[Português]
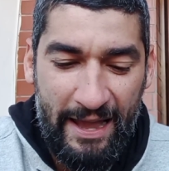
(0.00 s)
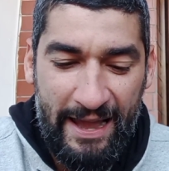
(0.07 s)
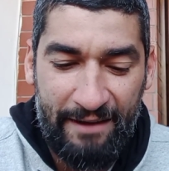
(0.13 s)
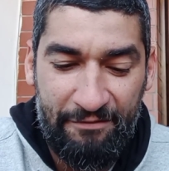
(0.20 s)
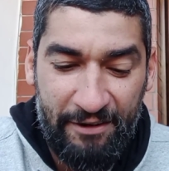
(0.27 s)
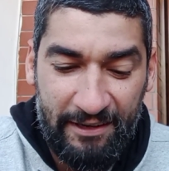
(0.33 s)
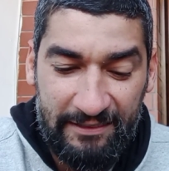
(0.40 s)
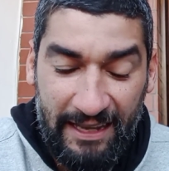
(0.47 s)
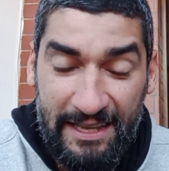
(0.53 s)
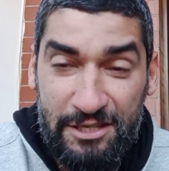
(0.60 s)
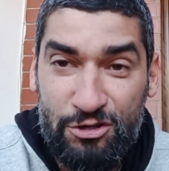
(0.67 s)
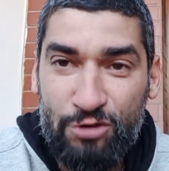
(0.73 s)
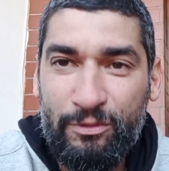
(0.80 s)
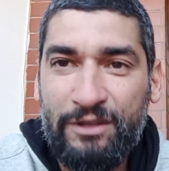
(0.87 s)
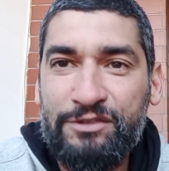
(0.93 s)
É, a
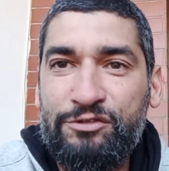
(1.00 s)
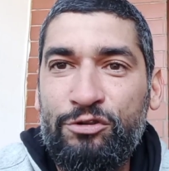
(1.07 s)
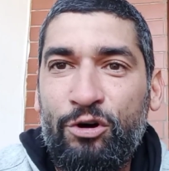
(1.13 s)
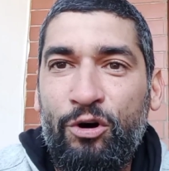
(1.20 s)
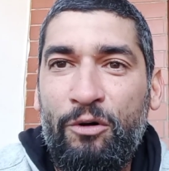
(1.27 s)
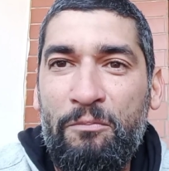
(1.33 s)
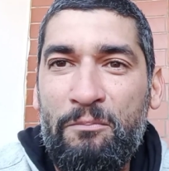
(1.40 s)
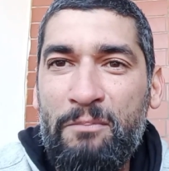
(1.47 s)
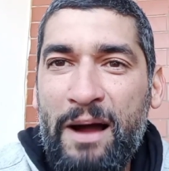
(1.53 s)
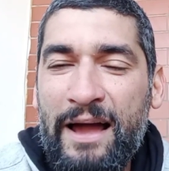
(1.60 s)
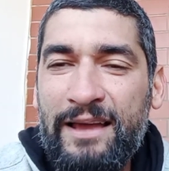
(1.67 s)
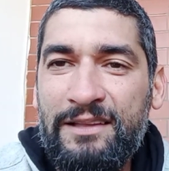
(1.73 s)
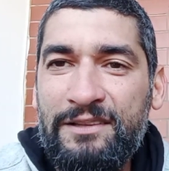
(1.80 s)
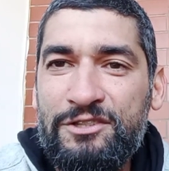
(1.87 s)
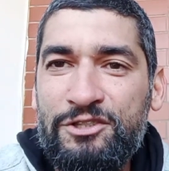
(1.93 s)
verdade é uma só:
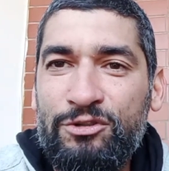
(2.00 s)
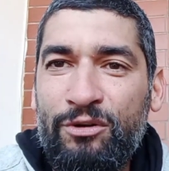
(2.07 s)
mais de